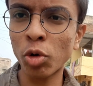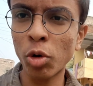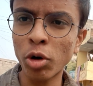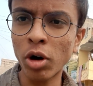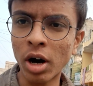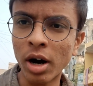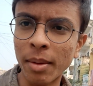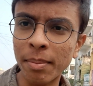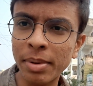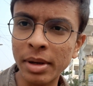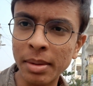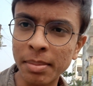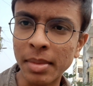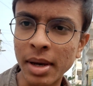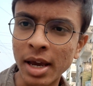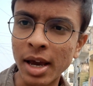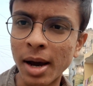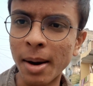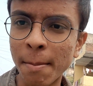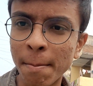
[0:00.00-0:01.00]
तो अभी
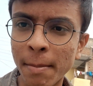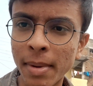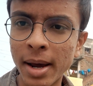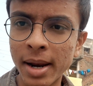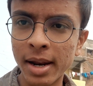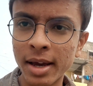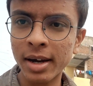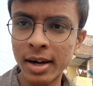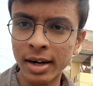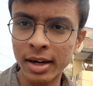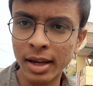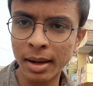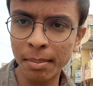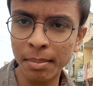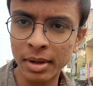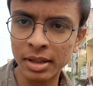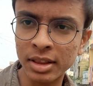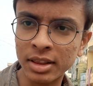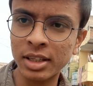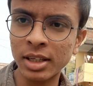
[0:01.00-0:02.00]
मैं अम्बा नगर के
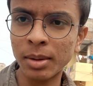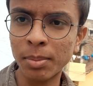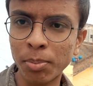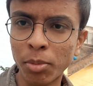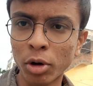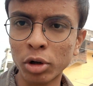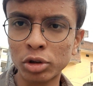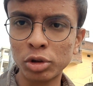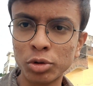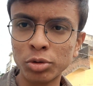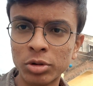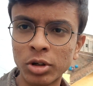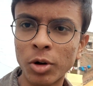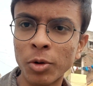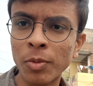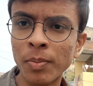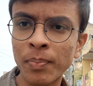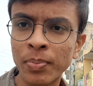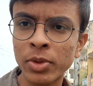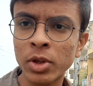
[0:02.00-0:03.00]
मंदिर पहुँच
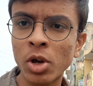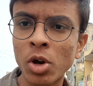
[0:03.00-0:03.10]
चुका हूँ